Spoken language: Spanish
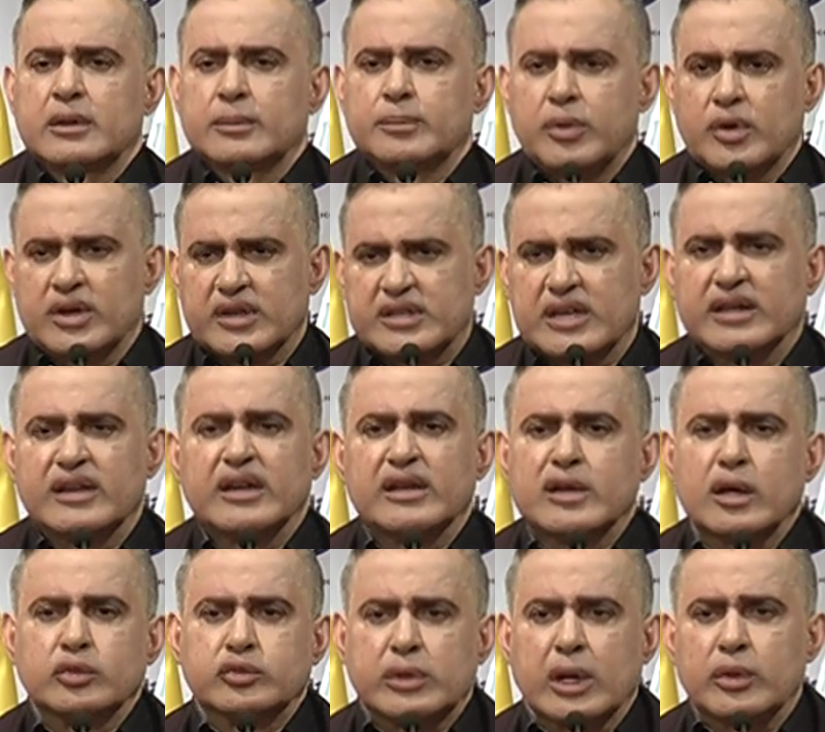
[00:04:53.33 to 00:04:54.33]
porque se han
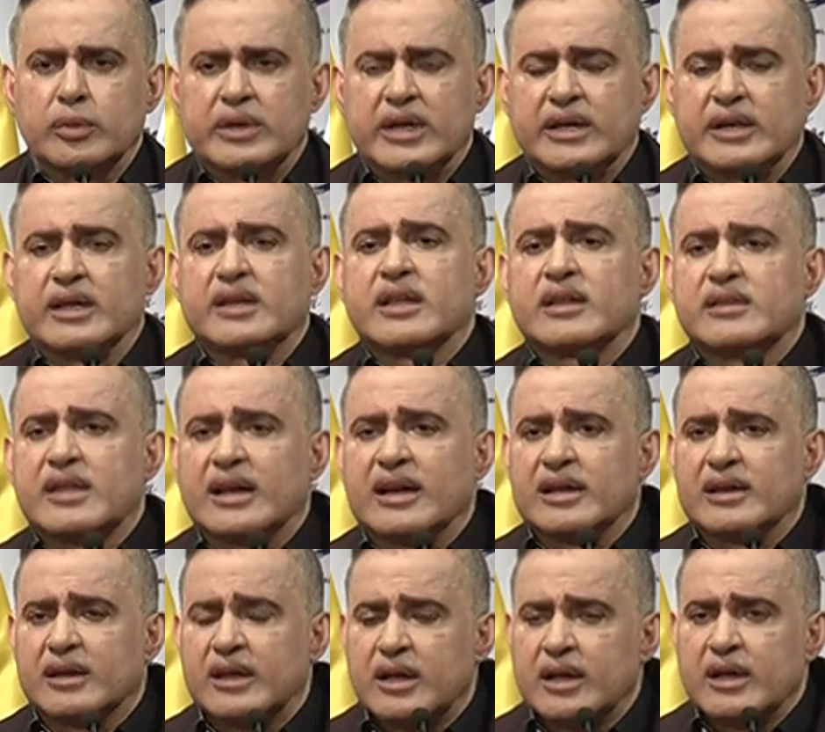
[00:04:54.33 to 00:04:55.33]
incautado bienes que
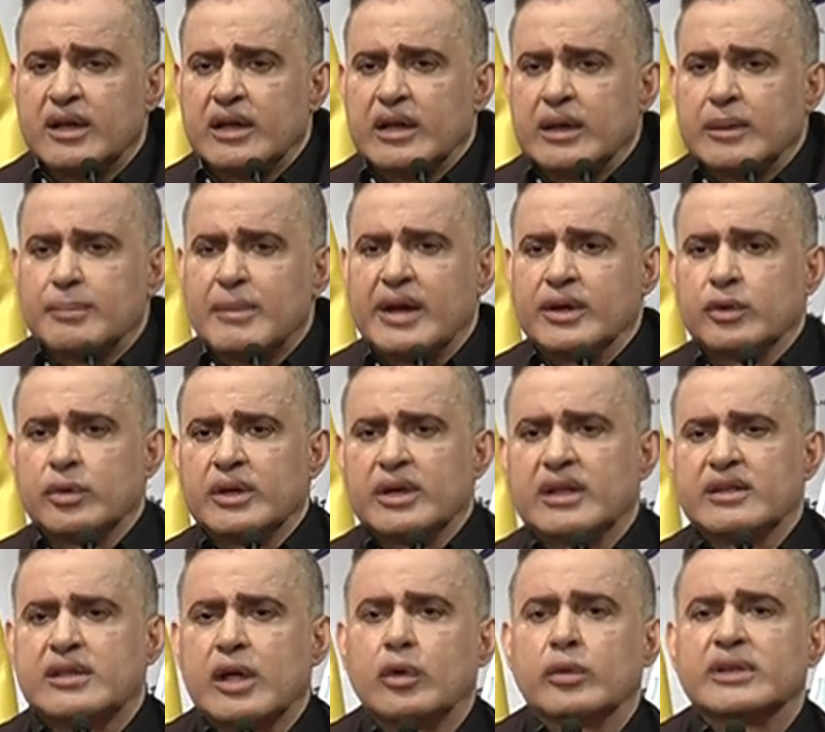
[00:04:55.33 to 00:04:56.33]
están en manos del
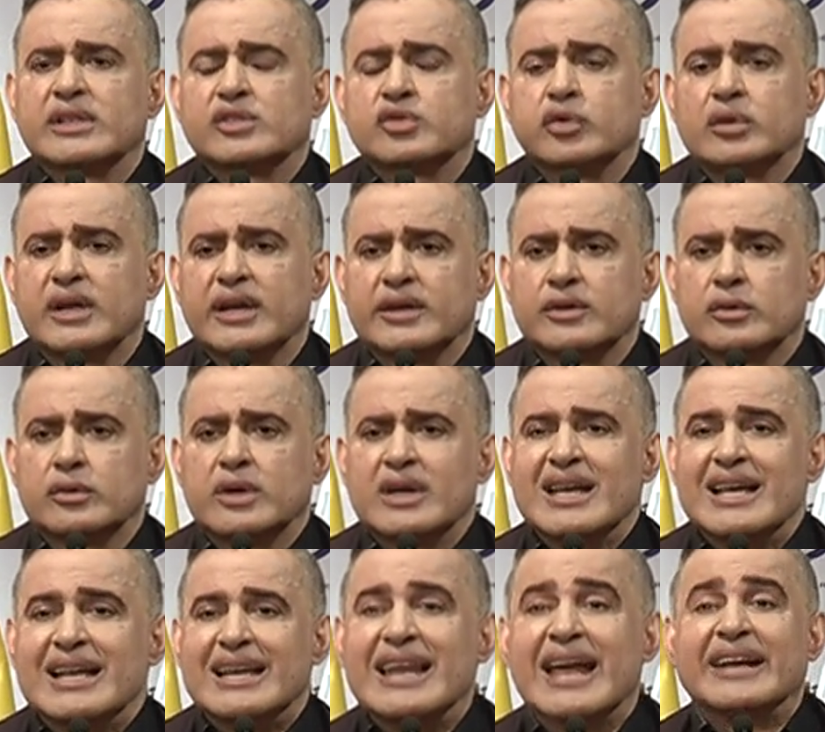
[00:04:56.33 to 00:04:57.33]
Estado venezolano,
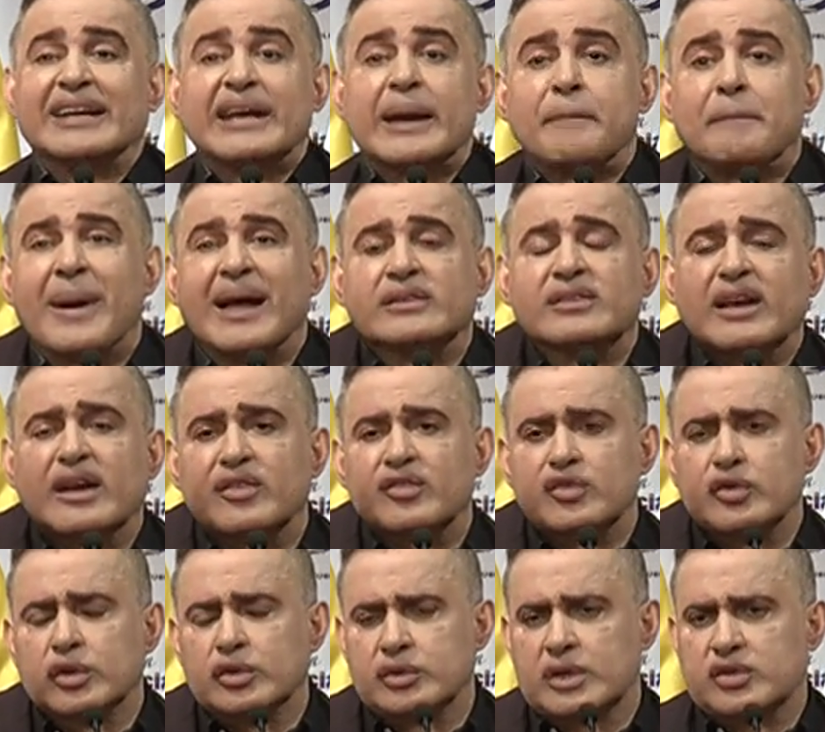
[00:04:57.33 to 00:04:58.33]
la
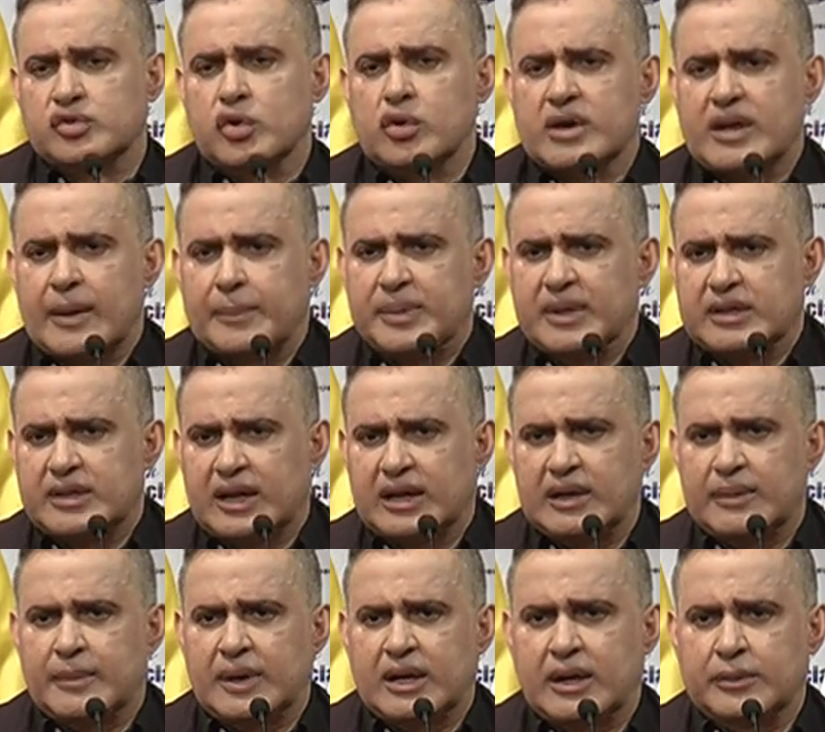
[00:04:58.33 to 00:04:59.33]
repatriación de esos
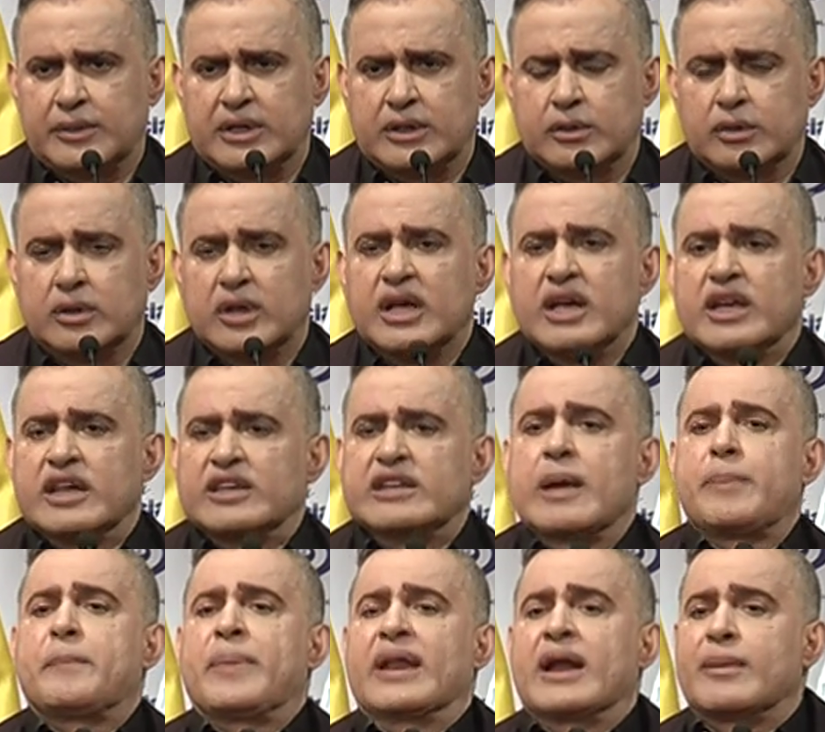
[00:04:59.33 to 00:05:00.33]
capitales mal habidos. Y
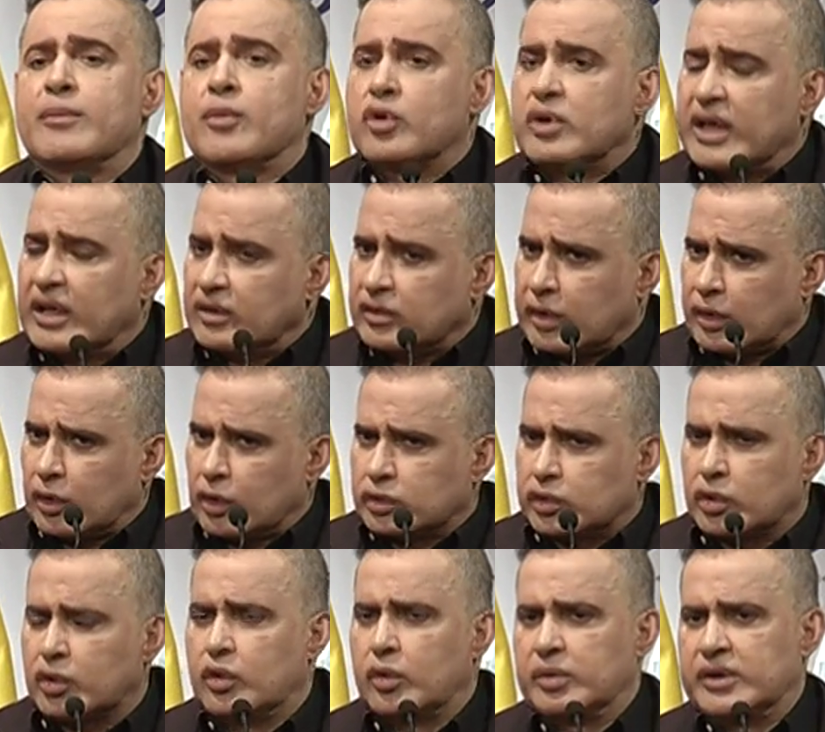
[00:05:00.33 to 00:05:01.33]
esperamos que entre
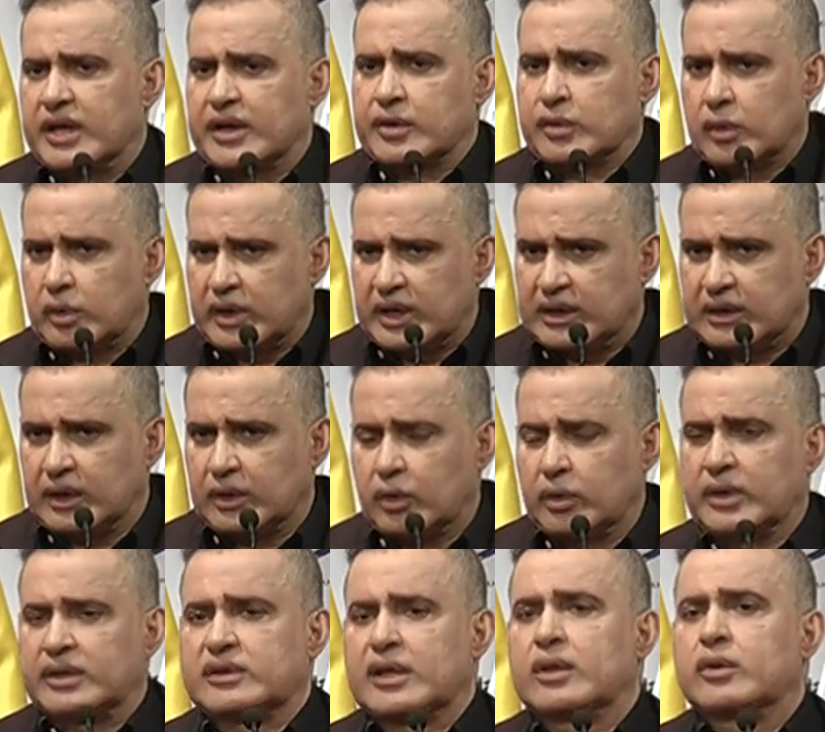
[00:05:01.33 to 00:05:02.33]
otros gobiernos, el de
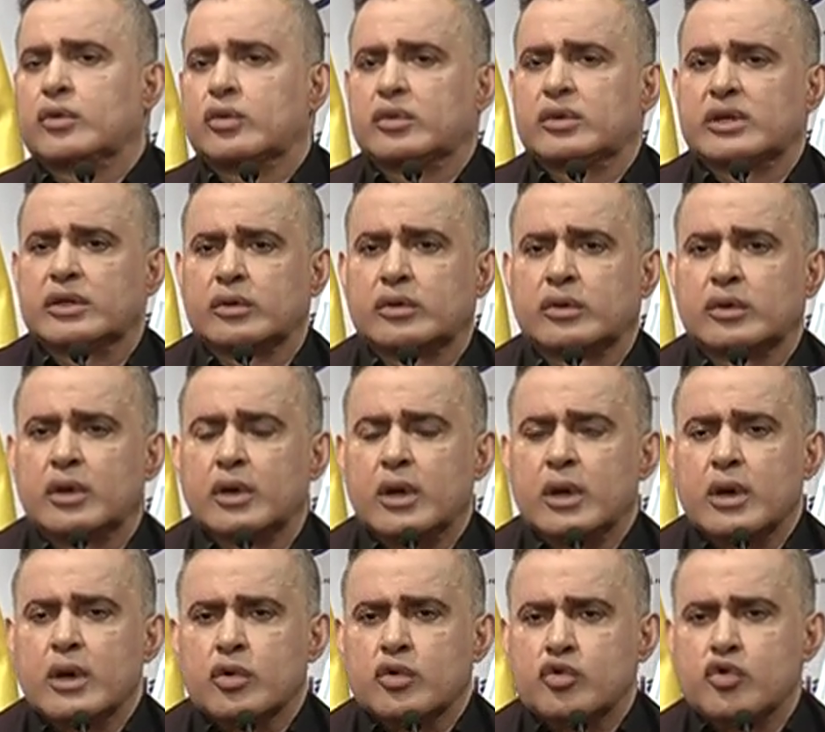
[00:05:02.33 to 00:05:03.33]
los Estados Unidos,
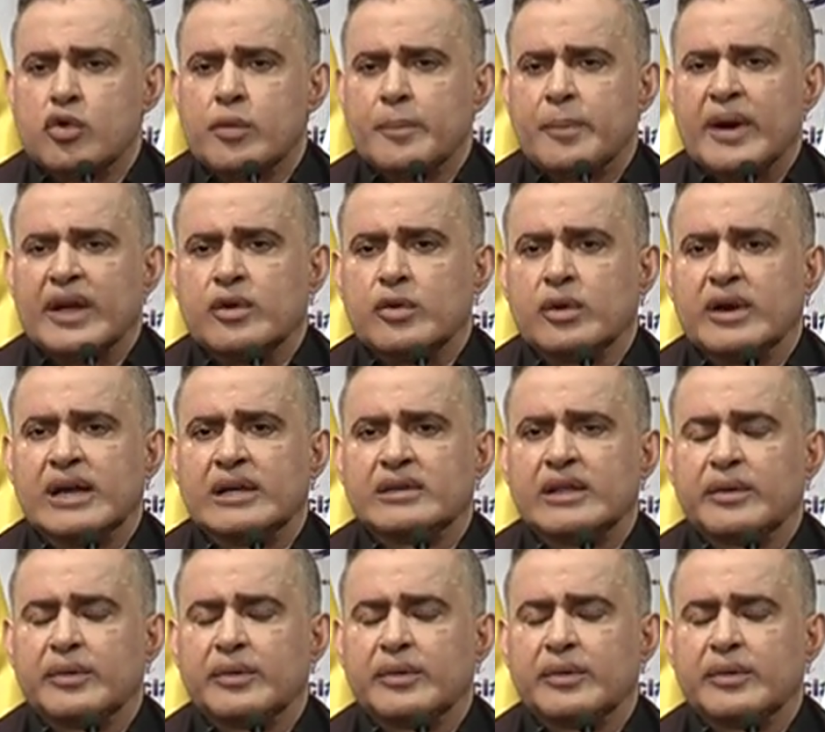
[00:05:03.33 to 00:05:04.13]
cumpla con el